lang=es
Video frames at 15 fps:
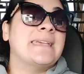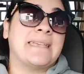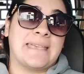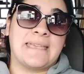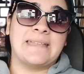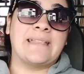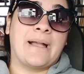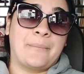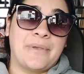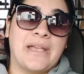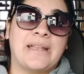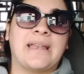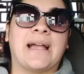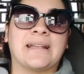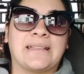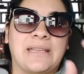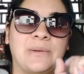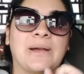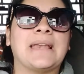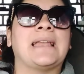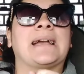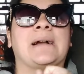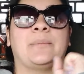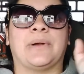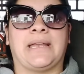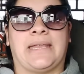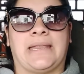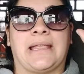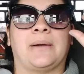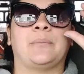Y también activar la
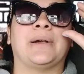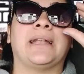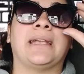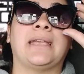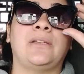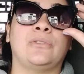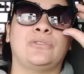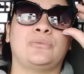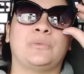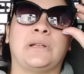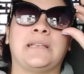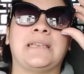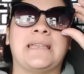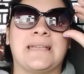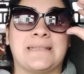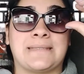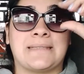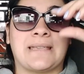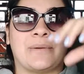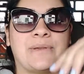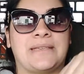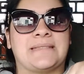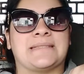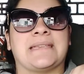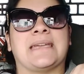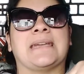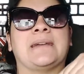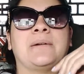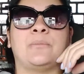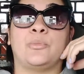campanita para que YouTube les
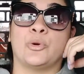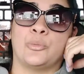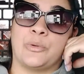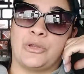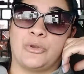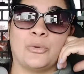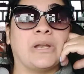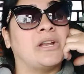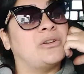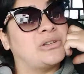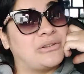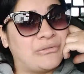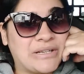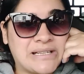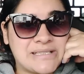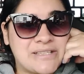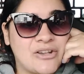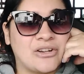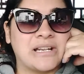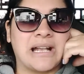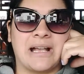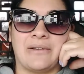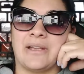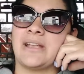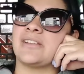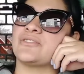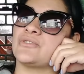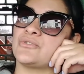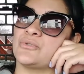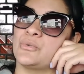avise por medio de una notificación cada vez que
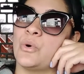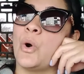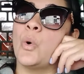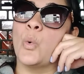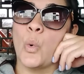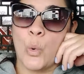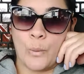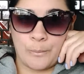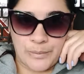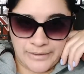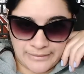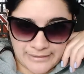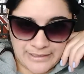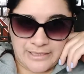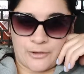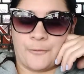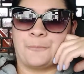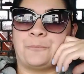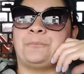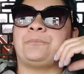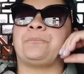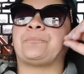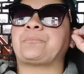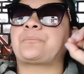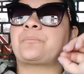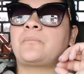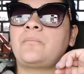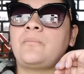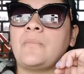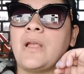yo subo un video.
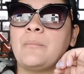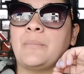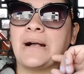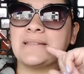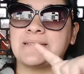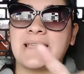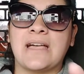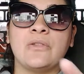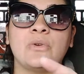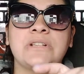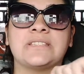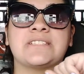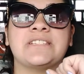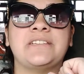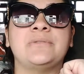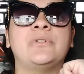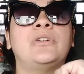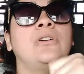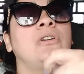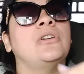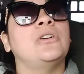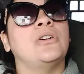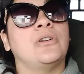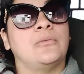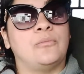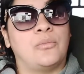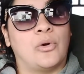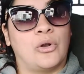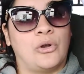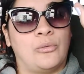Pasado el chivo,
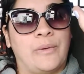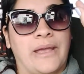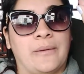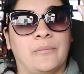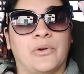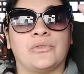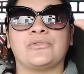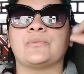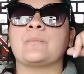volvemos.